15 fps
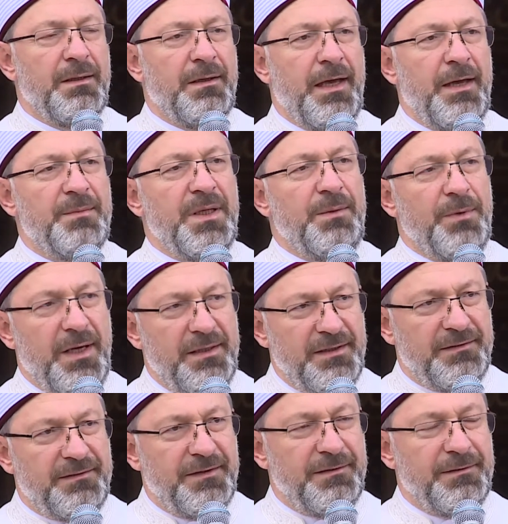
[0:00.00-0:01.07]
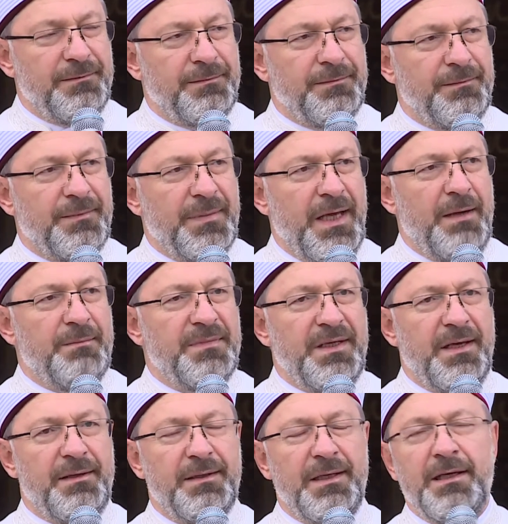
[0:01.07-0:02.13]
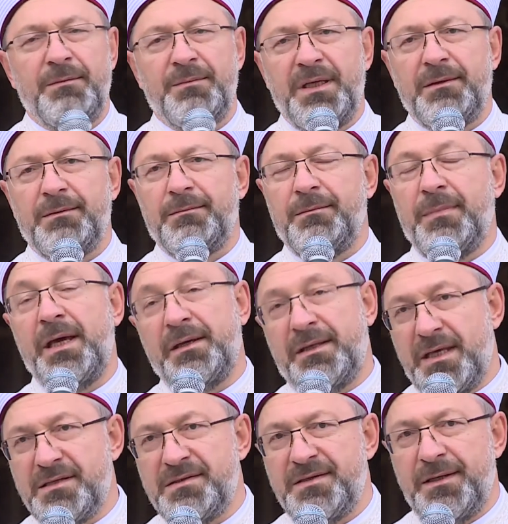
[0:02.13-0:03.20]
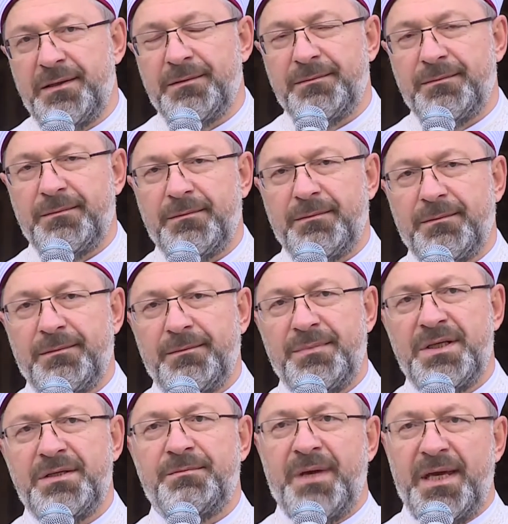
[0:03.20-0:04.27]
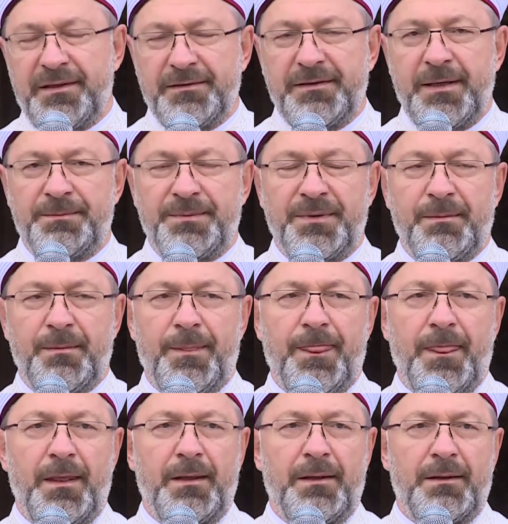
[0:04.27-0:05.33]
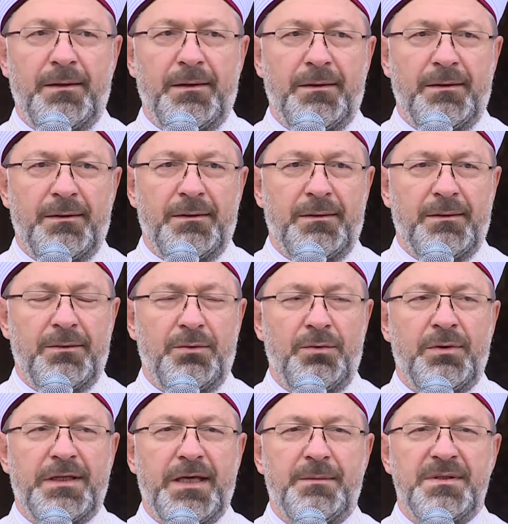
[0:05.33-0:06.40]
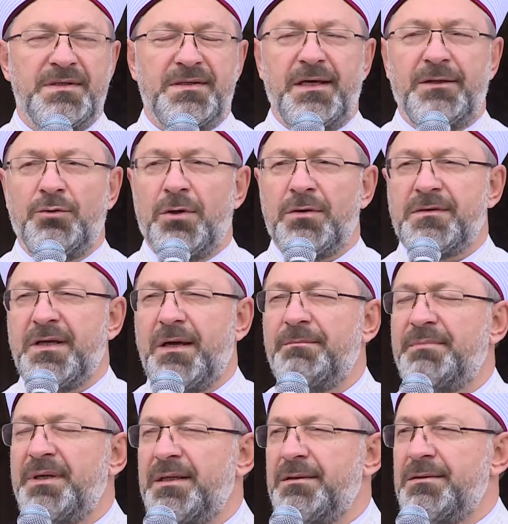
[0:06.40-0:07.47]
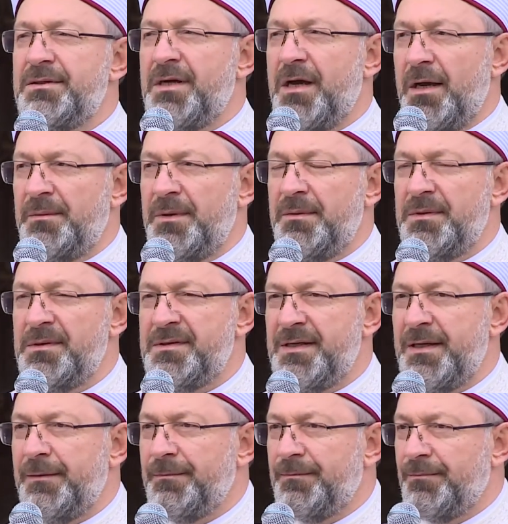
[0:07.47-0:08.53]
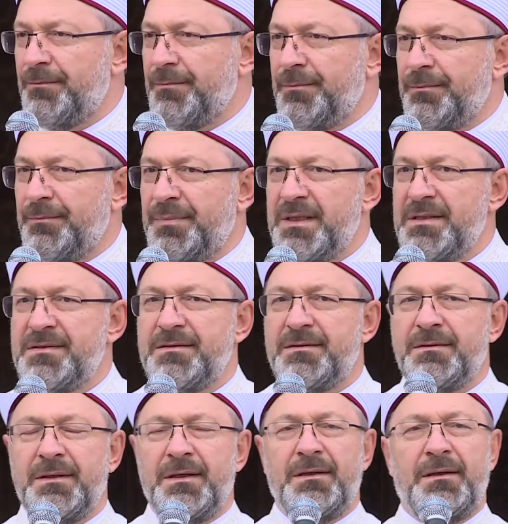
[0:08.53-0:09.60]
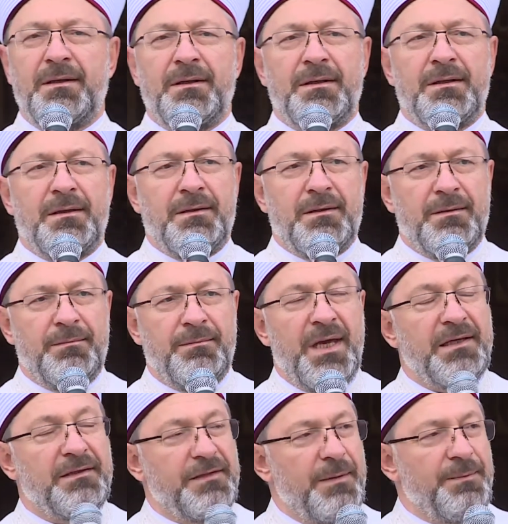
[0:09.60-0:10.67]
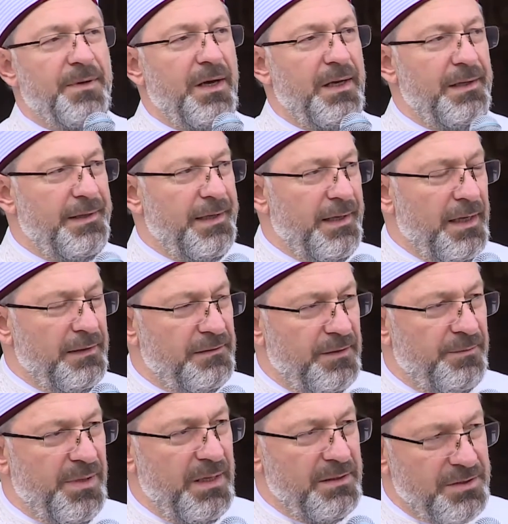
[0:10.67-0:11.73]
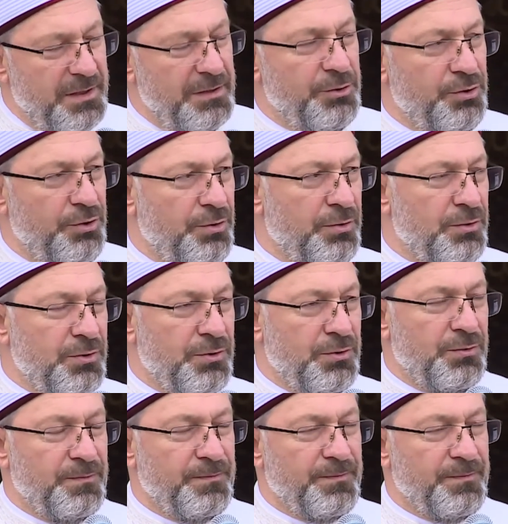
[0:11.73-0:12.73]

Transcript: hem ibadetin hem de ilmin merkezi bir mektep. Ülkemizde 90 bin camimizi biz mektep haline getirmeye çalışıyoruz.